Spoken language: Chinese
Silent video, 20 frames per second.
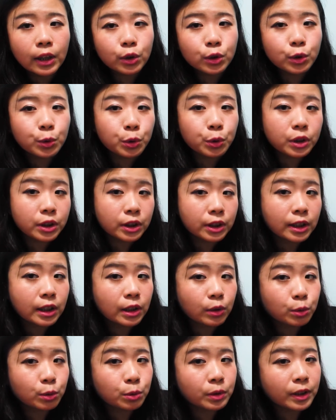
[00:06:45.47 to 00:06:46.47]
去十
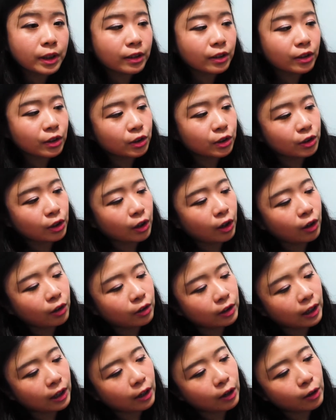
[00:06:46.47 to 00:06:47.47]
里竹林的时
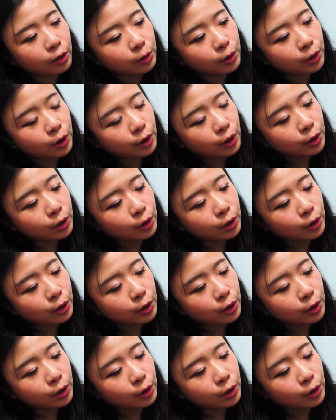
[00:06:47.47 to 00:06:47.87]
候，然后